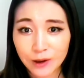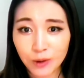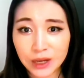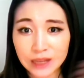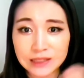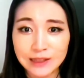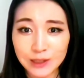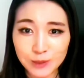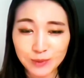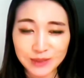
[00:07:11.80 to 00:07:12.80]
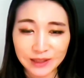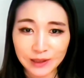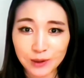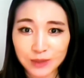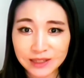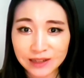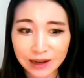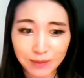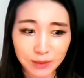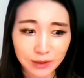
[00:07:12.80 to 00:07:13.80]
光看简历是不行的。有一些人
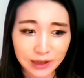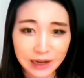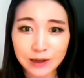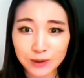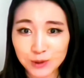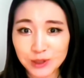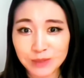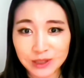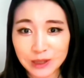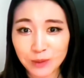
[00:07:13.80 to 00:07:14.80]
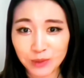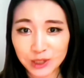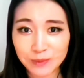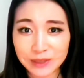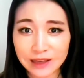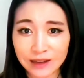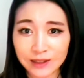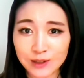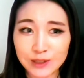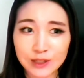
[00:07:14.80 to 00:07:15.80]
啊，看上去是名校博士毕业啊，但
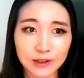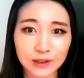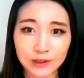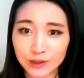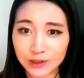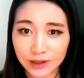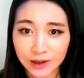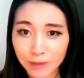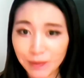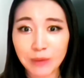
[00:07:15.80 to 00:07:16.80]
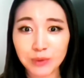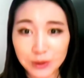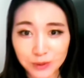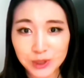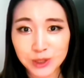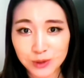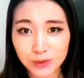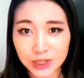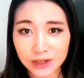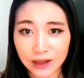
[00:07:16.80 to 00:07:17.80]
实际上可能是百无一用是书
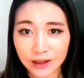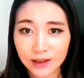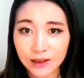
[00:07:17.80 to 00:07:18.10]
生啊。